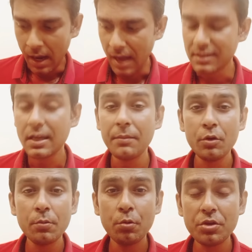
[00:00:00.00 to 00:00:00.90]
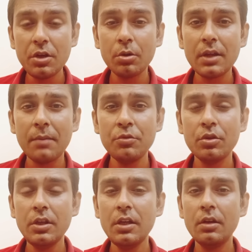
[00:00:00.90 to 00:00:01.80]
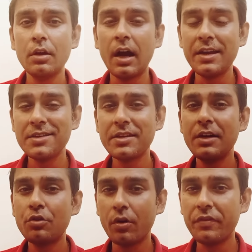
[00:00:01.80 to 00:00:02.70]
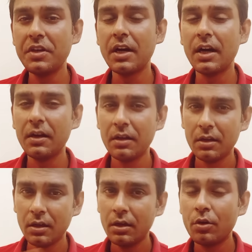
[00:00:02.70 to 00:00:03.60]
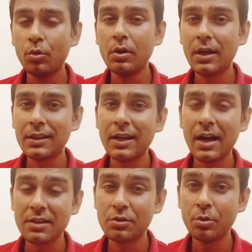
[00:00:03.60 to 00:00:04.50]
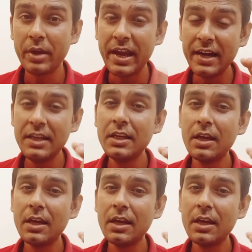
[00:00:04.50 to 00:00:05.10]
আজকে আমি খুব খুশি হতাম যদি আইএসএল ট্রফিটা কলকাতায় আসতো এটিকে